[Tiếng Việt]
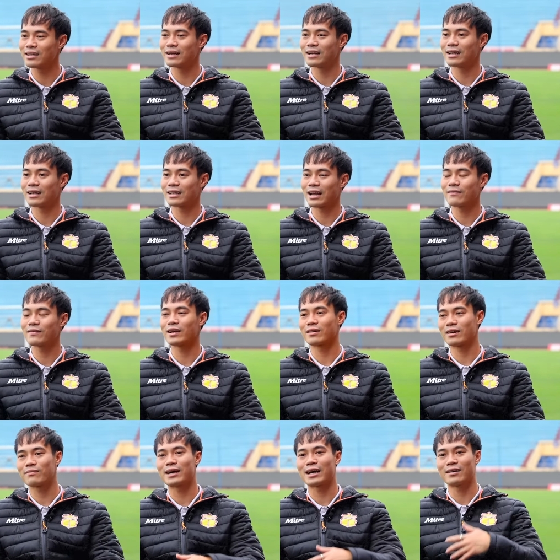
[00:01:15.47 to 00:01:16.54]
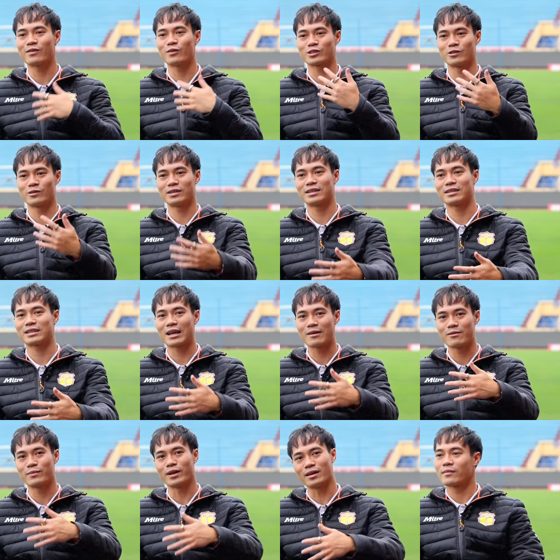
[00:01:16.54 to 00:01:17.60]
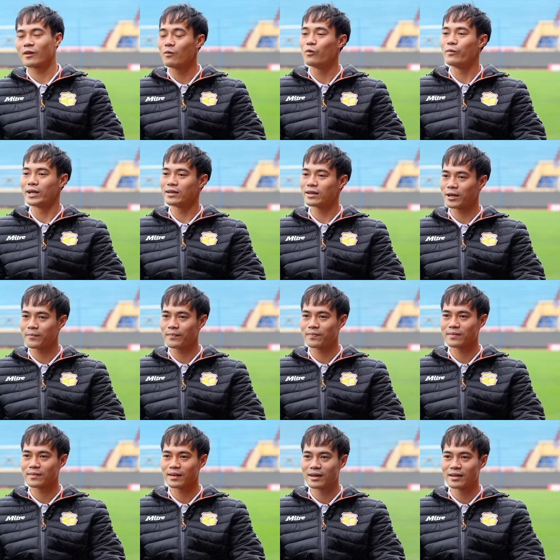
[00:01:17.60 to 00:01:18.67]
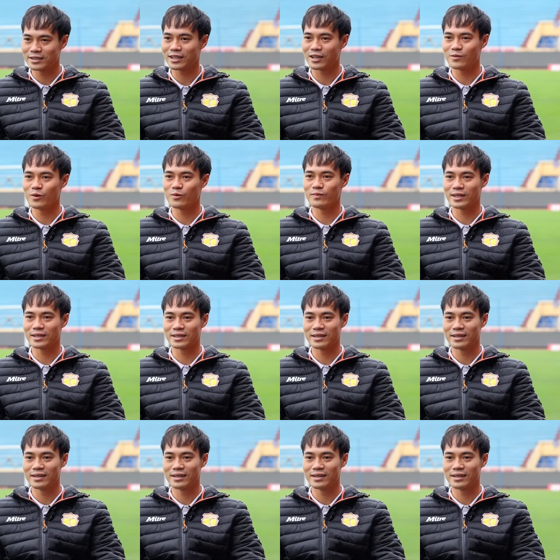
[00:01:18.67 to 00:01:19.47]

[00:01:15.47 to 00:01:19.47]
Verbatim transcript: Là tại vì cân bằng của cuộc sống là thay vì mình có một mình như thế, sinh nhật có một mình,